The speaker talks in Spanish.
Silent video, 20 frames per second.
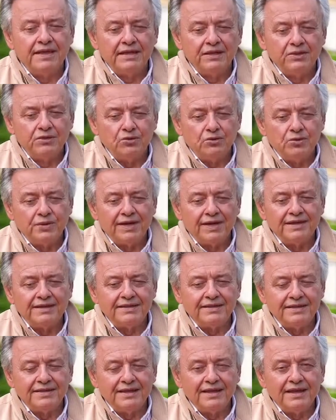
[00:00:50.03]

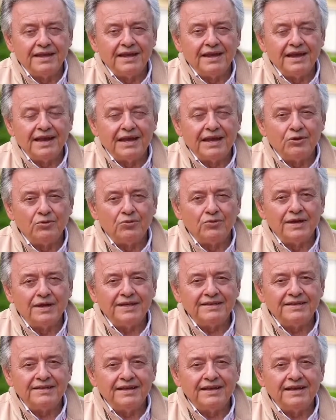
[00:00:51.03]
Durante la luna
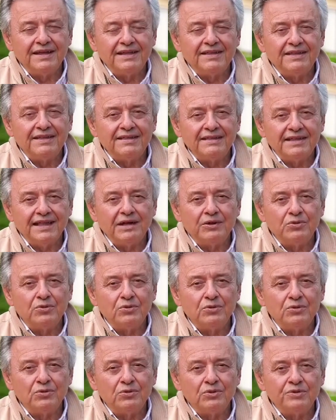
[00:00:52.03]
llena de
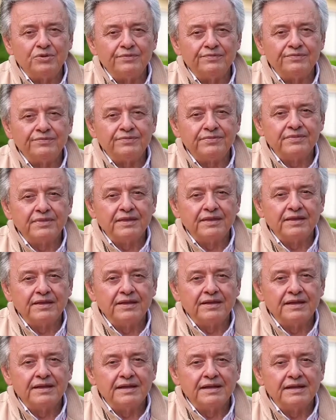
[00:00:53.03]
Tauro
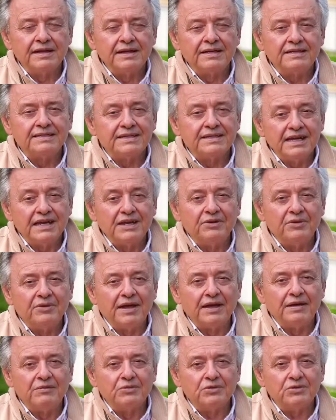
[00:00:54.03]

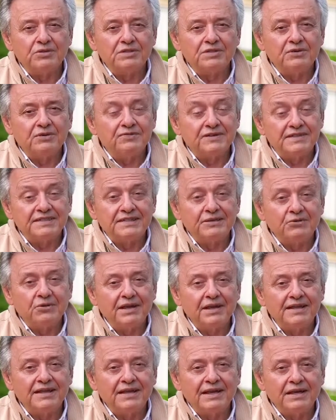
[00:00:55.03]
celebramos el
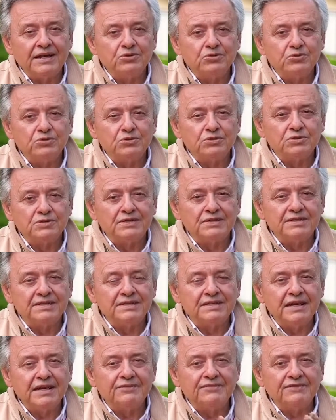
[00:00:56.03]
Festival de la Luz, es
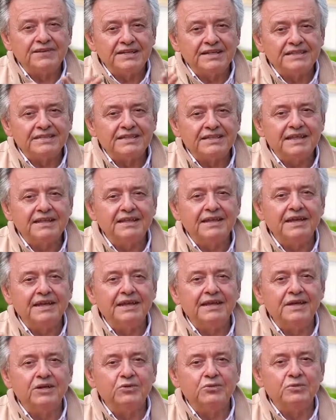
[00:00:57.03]
la fiesta de la
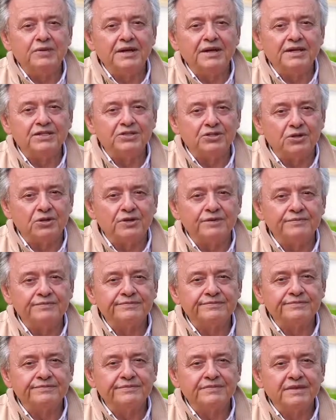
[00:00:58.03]
iluminación.
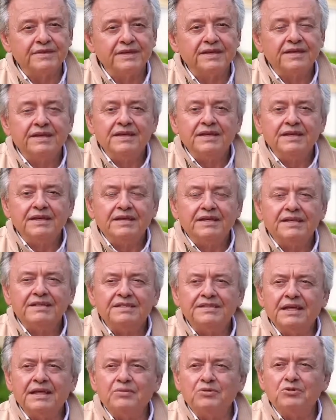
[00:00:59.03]

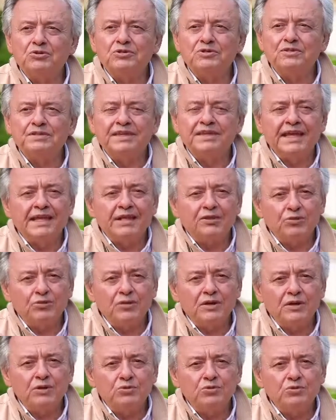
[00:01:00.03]
Estamos dando a
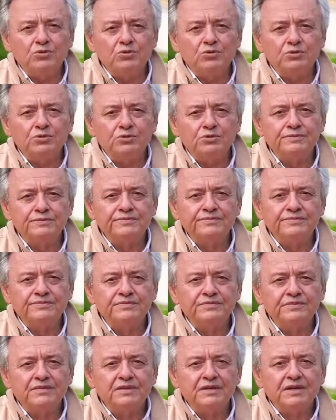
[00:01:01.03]
luz
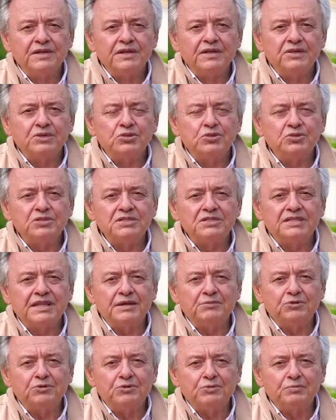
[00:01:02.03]
nos
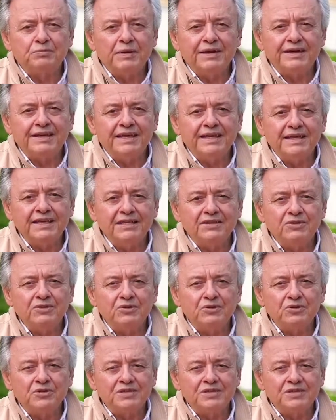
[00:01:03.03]
estamos pariendo